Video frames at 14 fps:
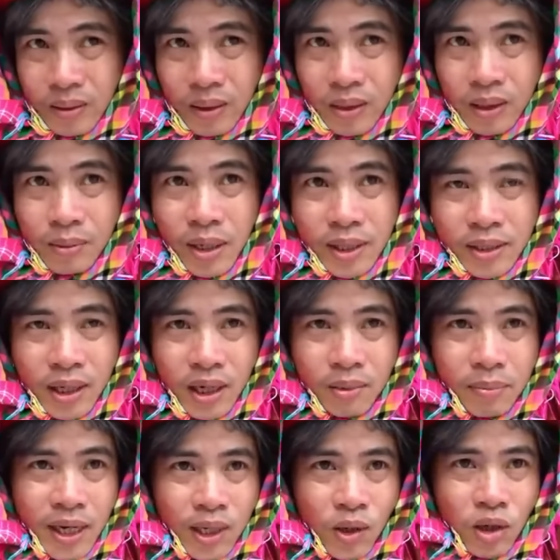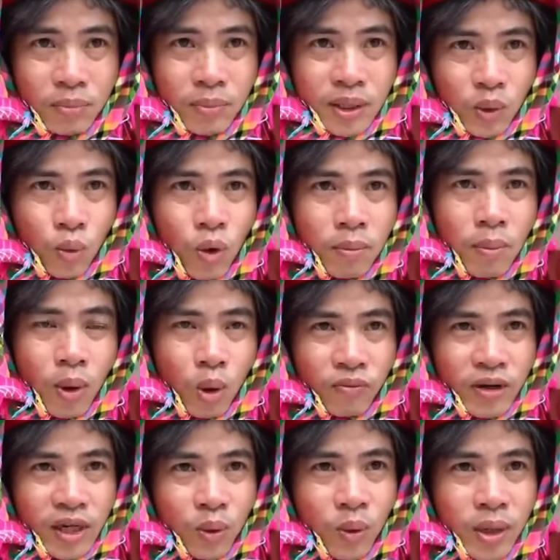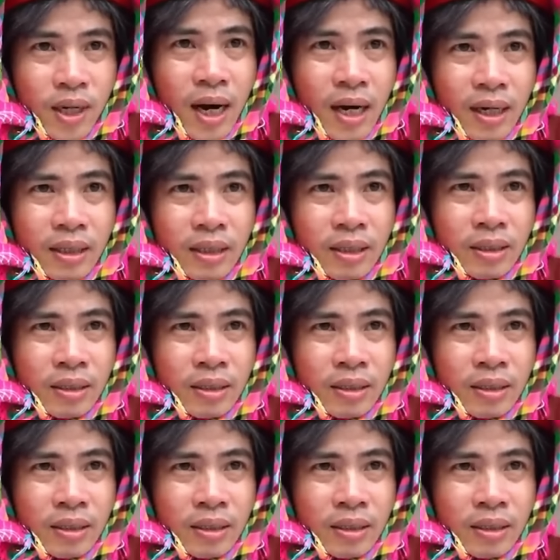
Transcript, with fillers: thế ờ, bây giờ mẹ con mình quốc bộ về quê à